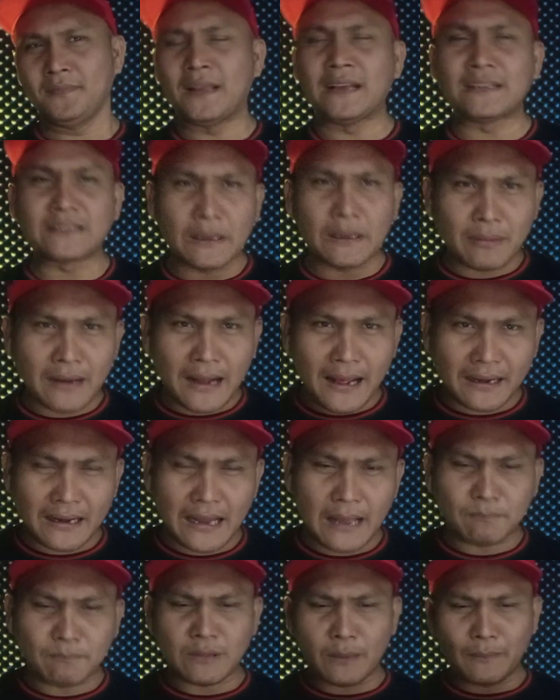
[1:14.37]
Dan saya
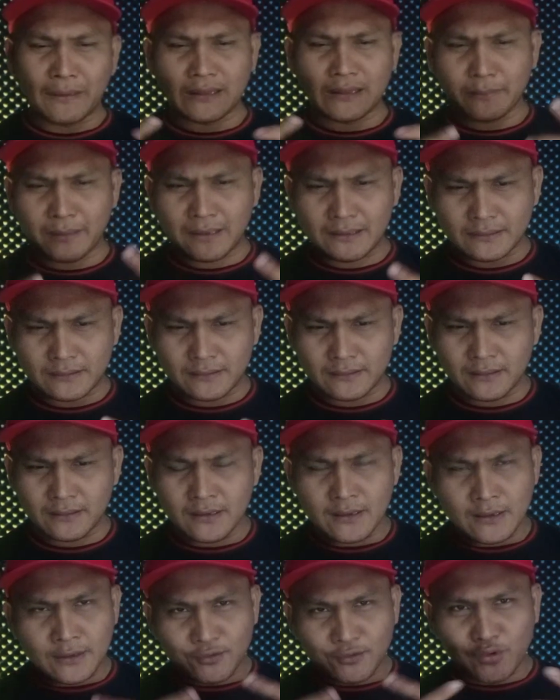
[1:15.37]
berharap teman-teman
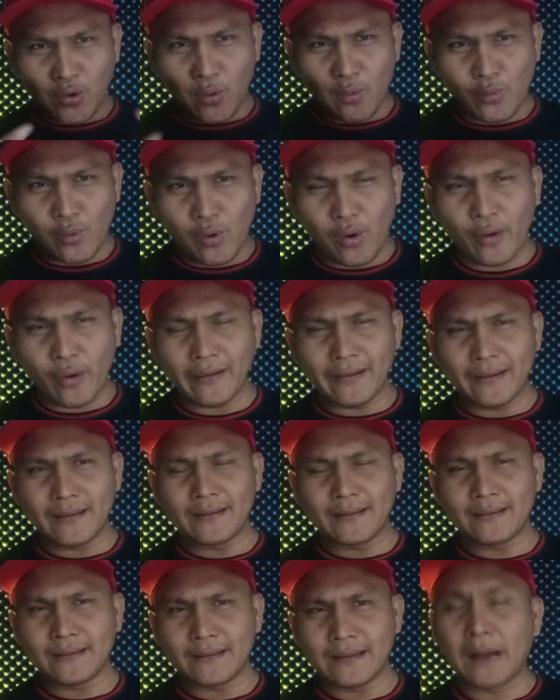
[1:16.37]
cowok
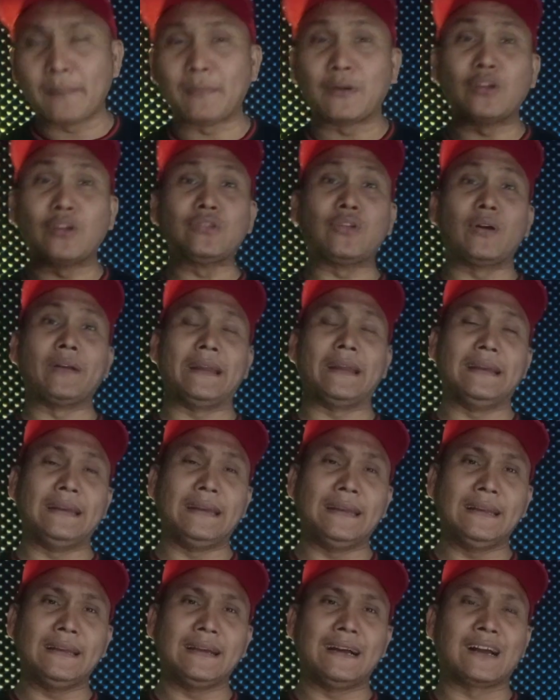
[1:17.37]
yang menonton
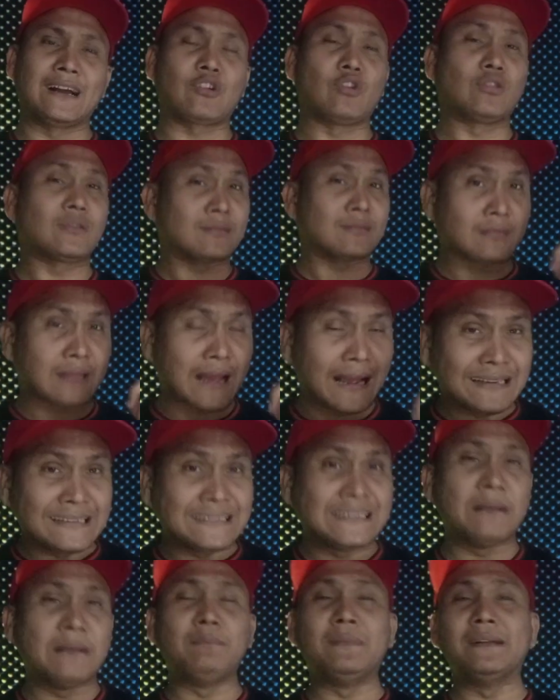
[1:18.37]
ini engkau
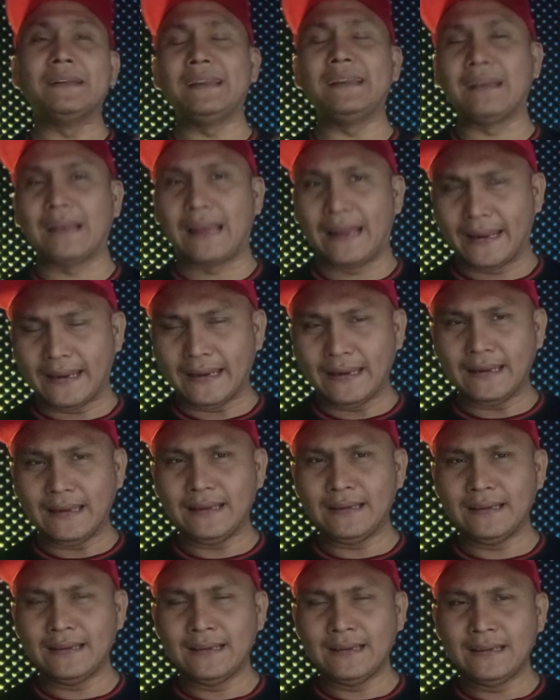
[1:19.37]
tajam menilai
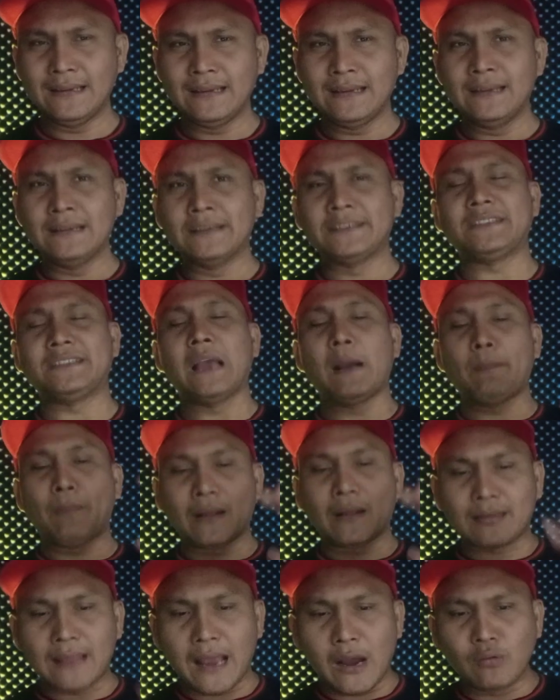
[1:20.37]

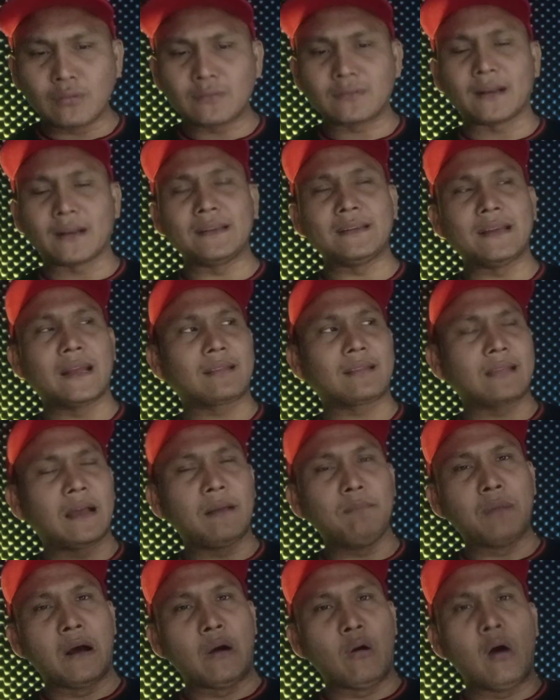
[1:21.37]
siapa tahu
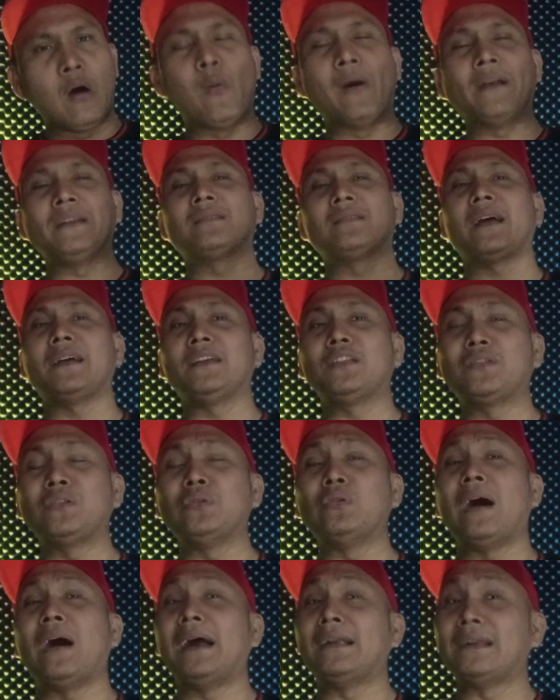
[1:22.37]
ternyata bahwa wanita
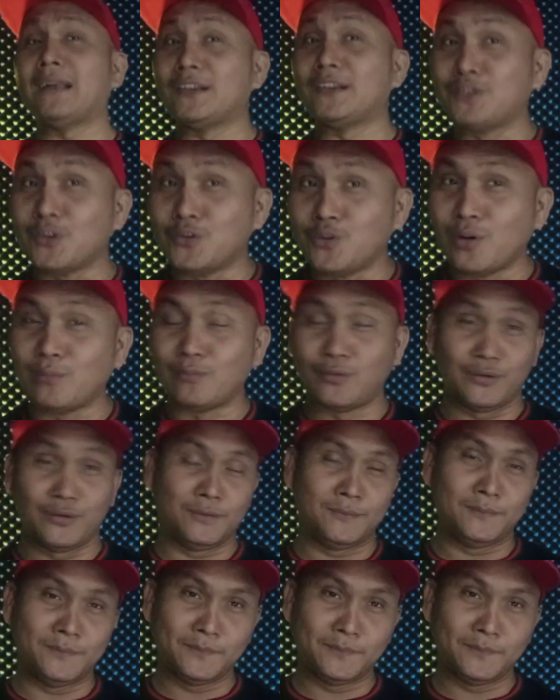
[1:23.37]
itu adalah jodohmu.